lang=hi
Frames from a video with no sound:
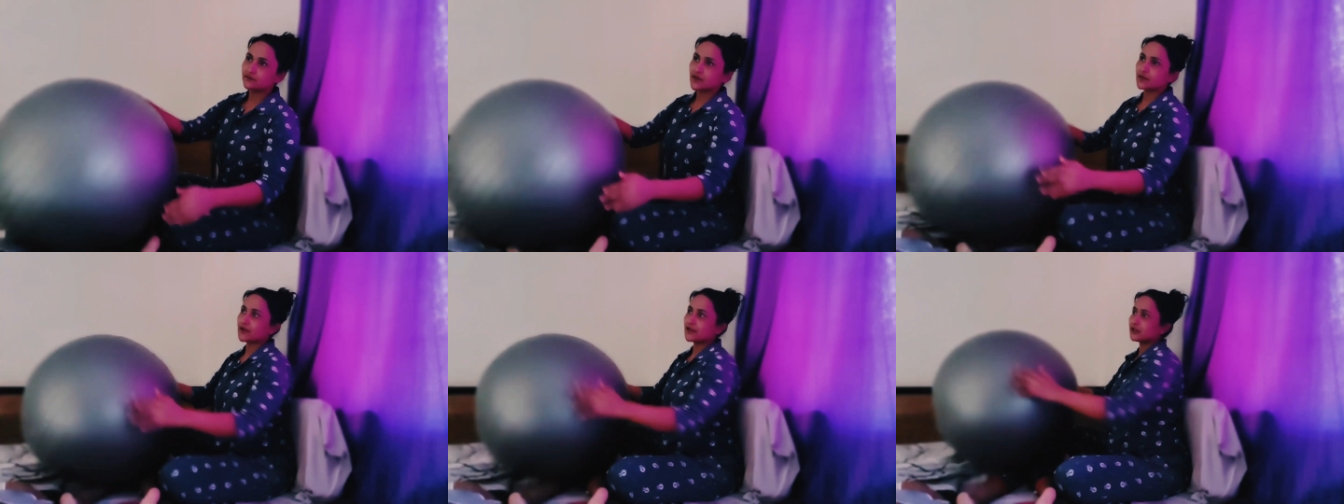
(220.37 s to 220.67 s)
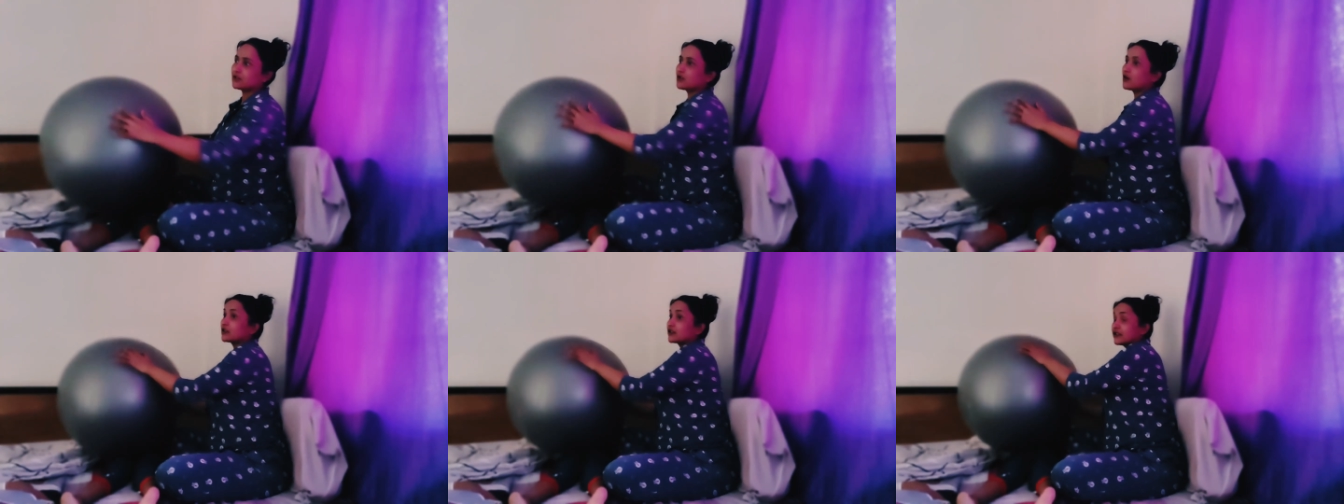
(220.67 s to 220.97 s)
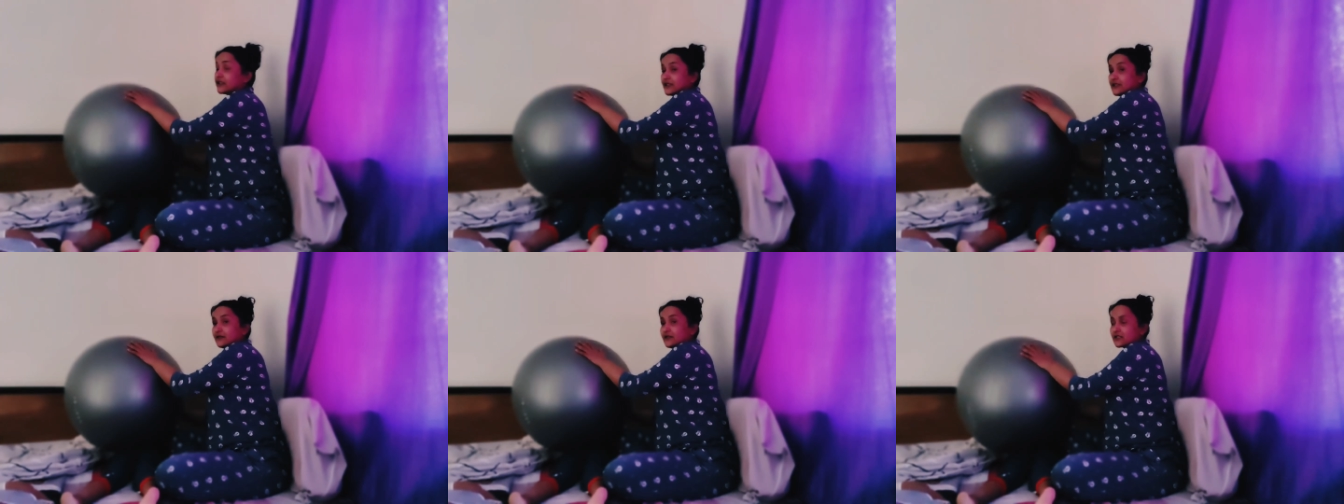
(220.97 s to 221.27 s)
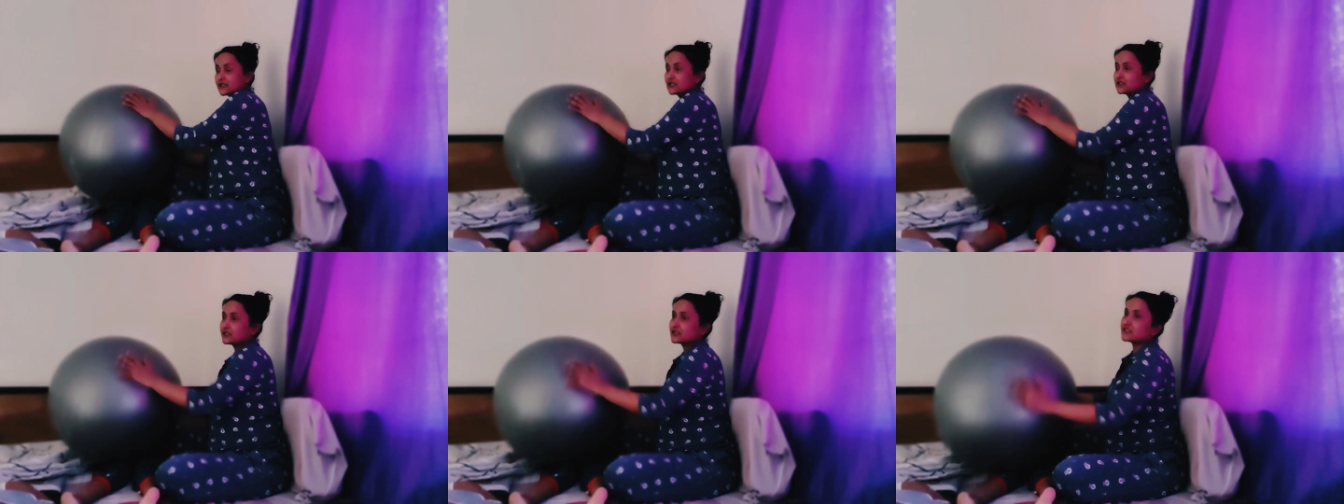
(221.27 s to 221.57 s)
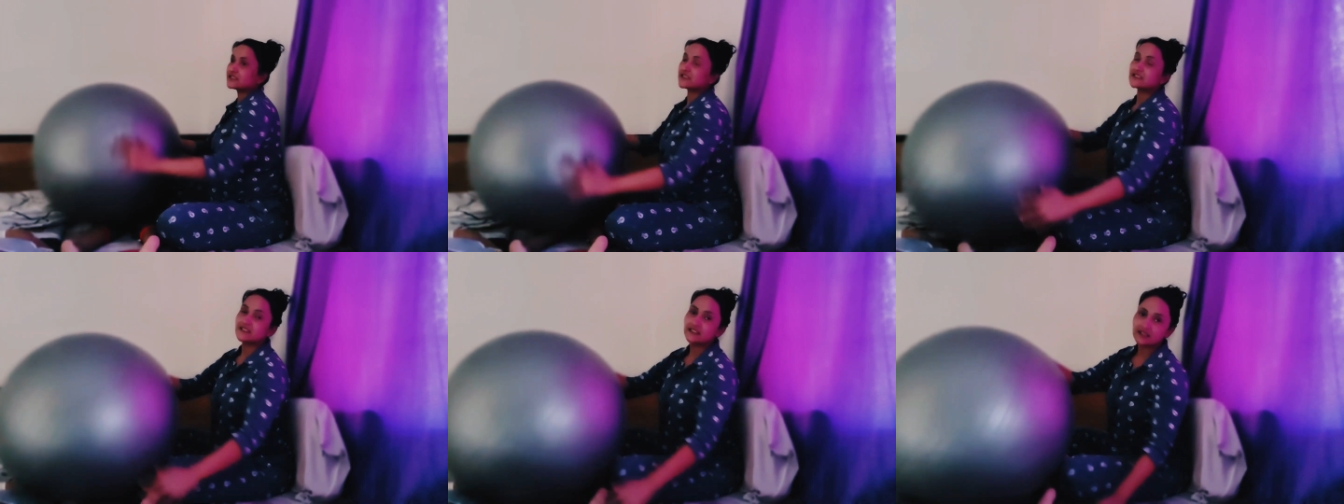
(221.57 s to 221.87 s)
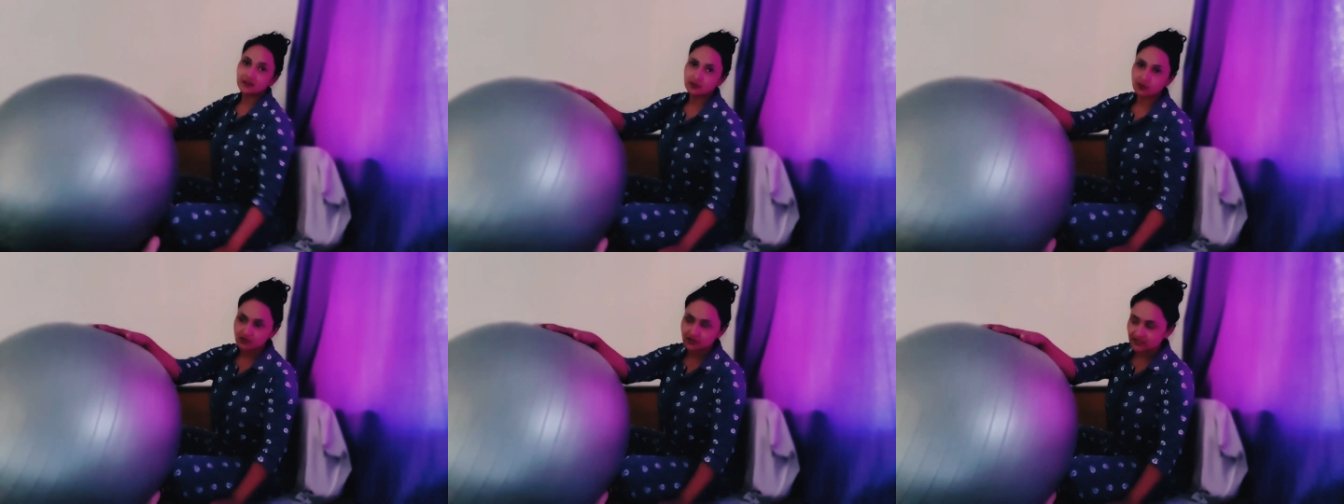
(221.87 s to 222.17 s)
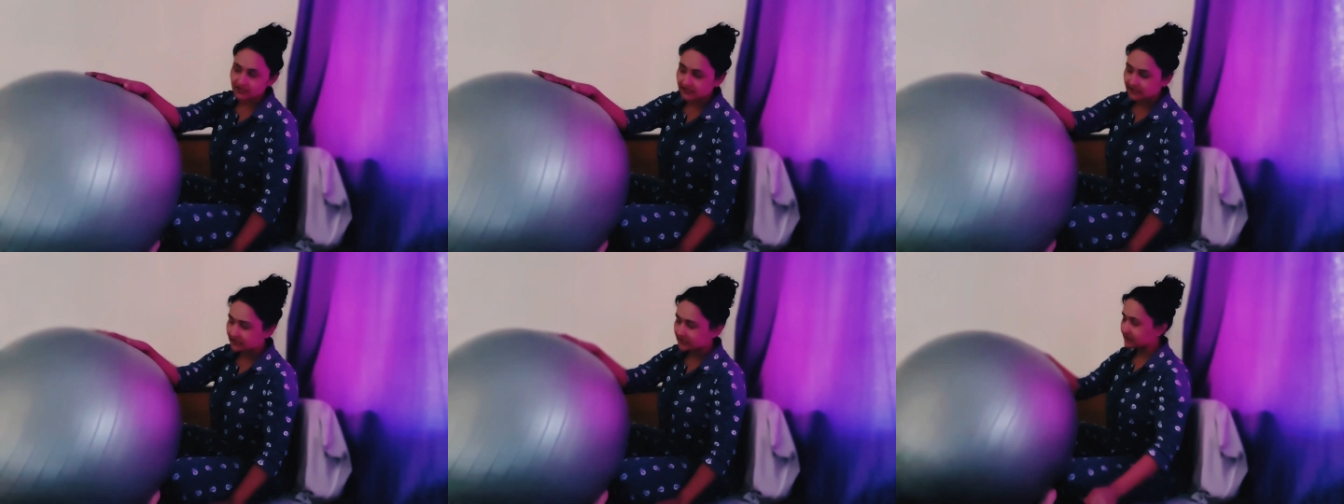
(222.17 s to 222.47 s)
हमारी कॉग्नेटिव स्किल्स सेंसरी
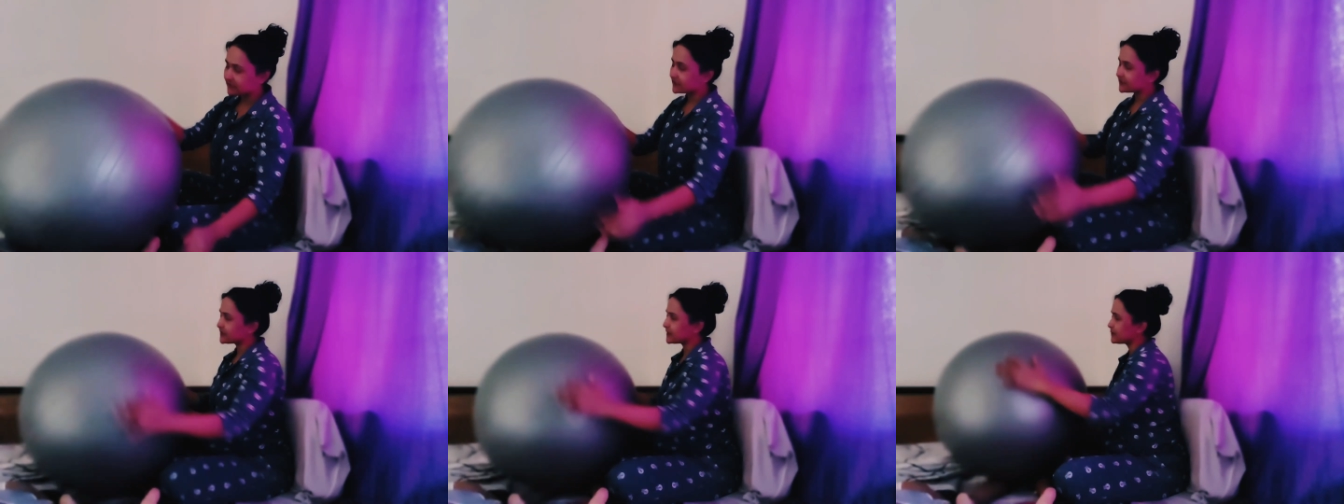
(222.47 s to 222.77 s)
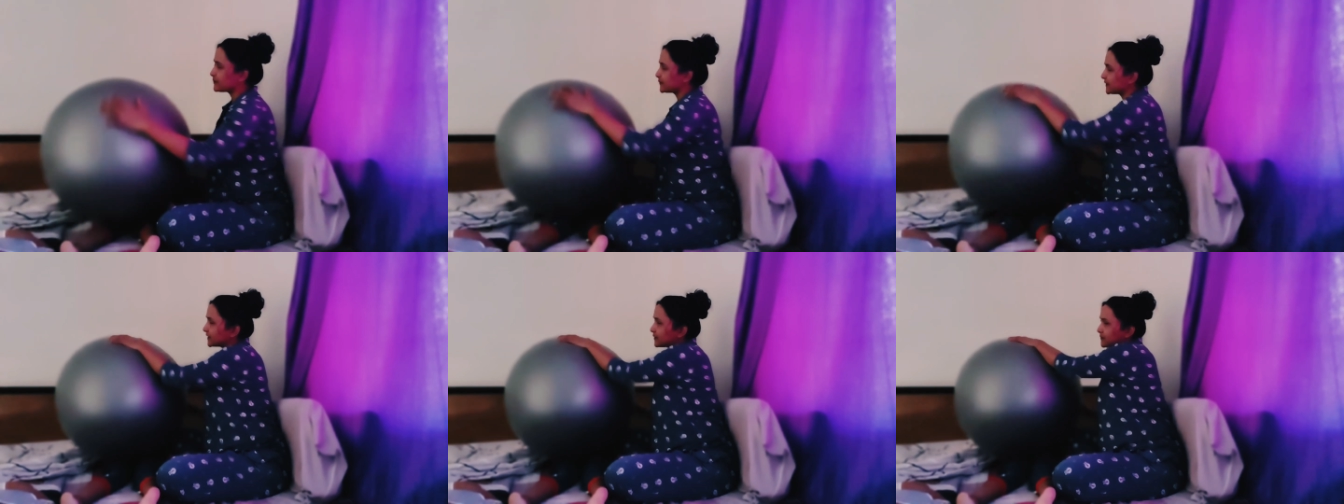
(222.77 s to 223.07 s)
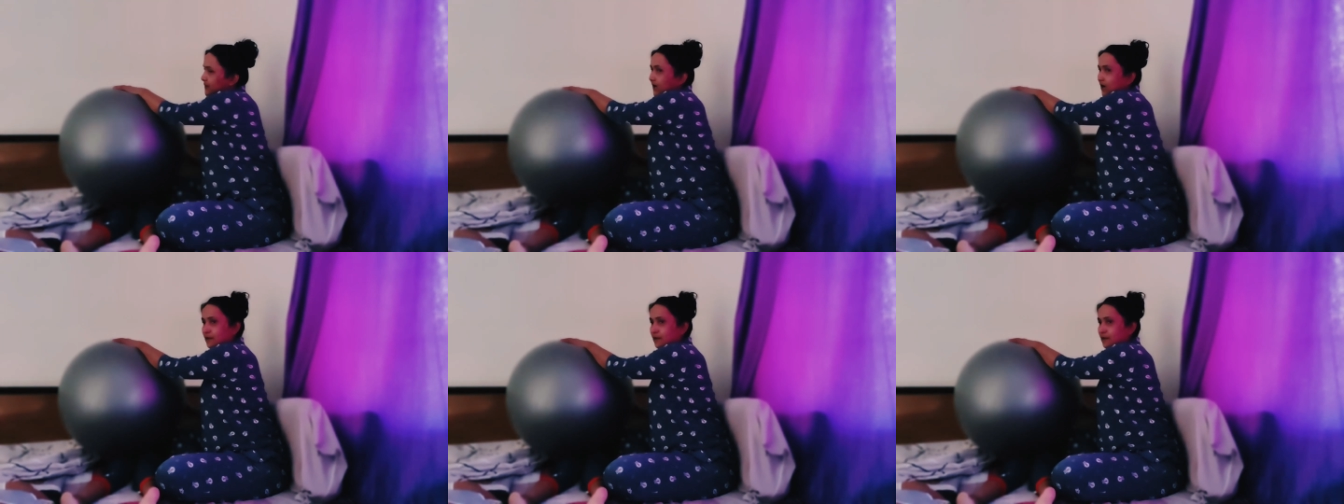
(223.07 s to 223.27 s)
प्रोसेसिंग ये सब पर हम